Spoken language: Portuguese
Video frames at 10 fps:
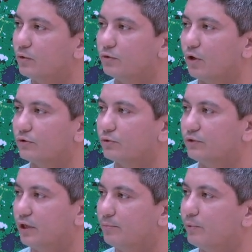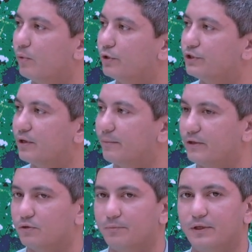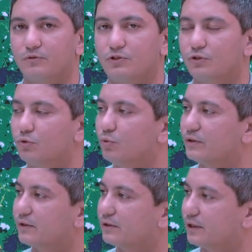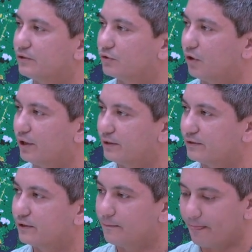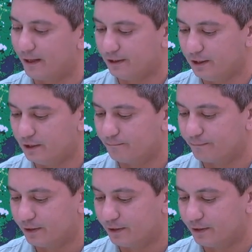O nosso tempo hoje é mais ou menos de duas a três horas e